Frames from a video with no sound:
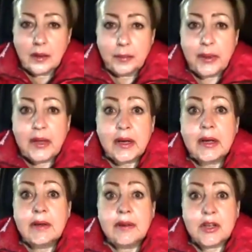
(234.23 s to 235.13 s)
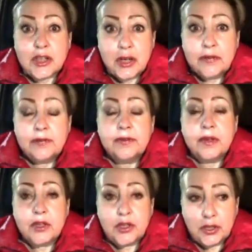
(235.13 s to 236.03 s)
Поехали в Ашан
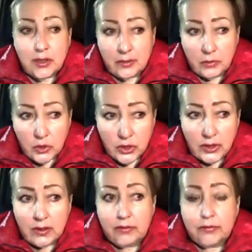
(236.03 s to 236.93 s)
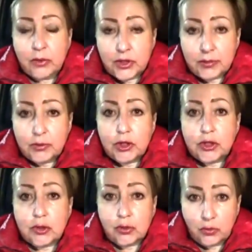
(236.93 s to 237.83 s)
вечером, уже в 8
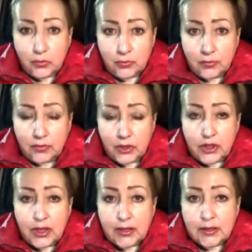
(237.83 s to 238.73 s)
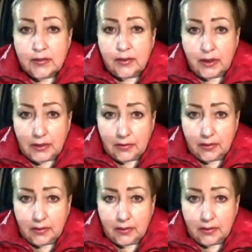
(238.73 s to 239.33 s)
часов, в начале 9